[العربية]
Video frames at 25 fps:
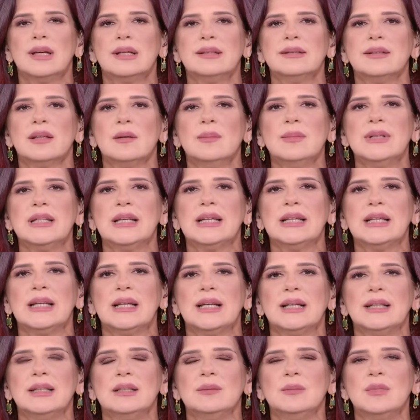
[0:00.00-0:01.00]
وينضم إلي
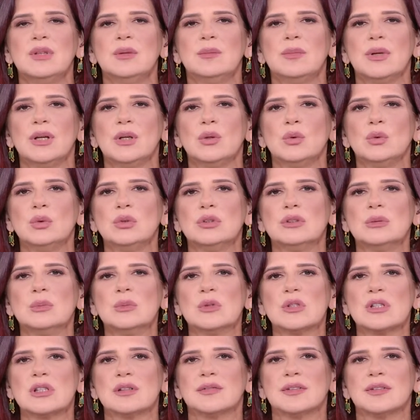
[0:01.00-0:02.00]
الآن من بيروت